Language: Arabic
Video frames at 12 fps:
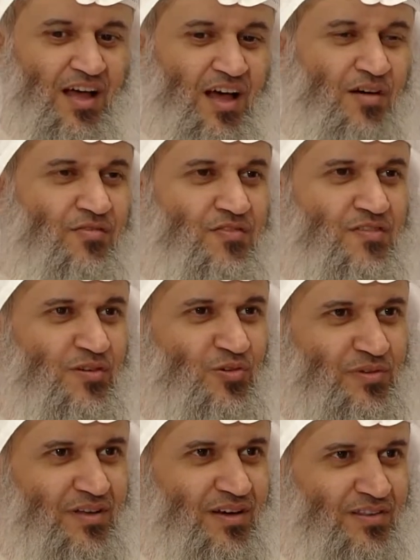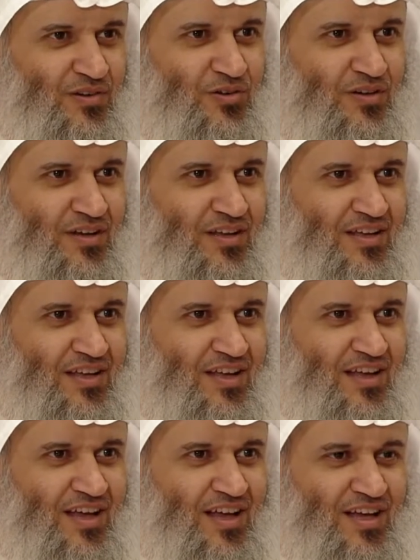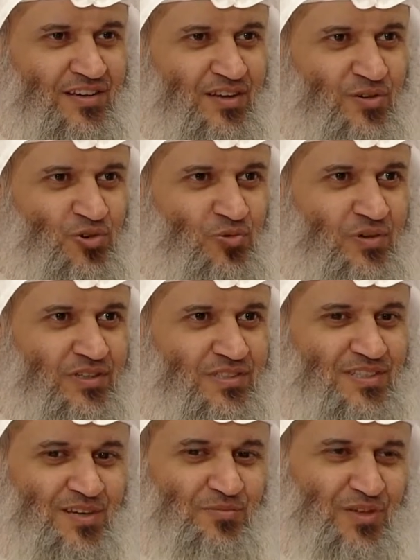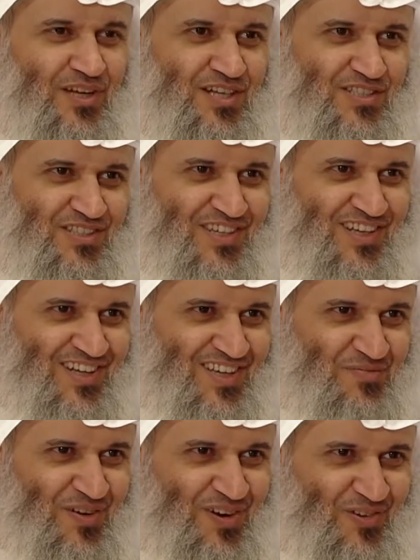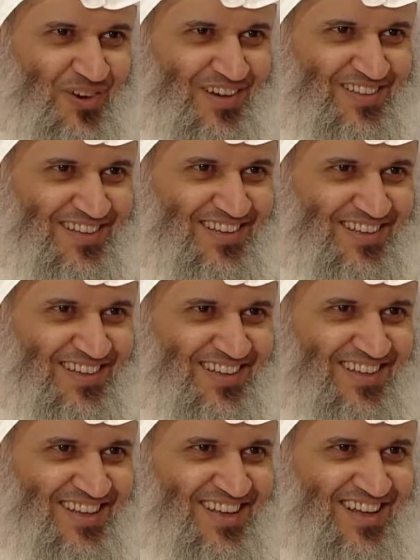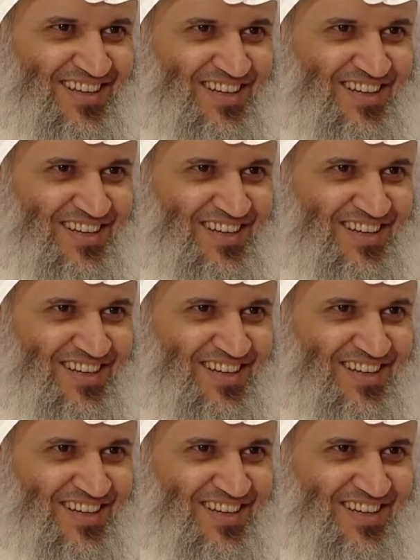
أفضل من هذا كله نعم. أن يقوم الإنسان بحاجة أخيه مرة واحدة نعم.